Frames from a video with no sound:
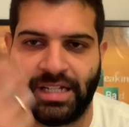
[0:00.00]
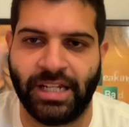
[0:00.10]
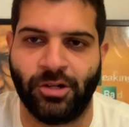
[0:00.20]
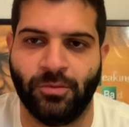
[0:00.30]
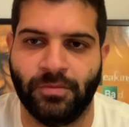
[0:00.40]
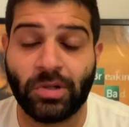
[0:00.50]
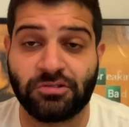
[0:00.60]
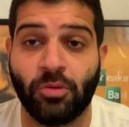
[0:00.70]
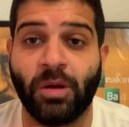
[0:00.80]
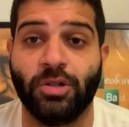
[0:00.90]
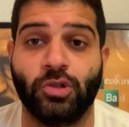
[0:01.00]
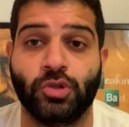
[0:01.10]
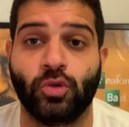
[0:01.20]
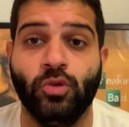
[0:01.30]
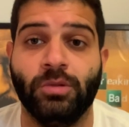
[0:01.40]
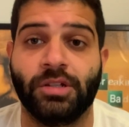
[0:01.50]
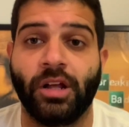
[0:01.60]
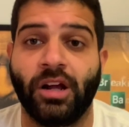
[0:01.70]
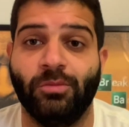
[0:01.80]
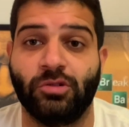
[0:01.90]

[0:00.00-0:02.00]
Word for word: عينيهم بس هم بيحشروهم لدرجه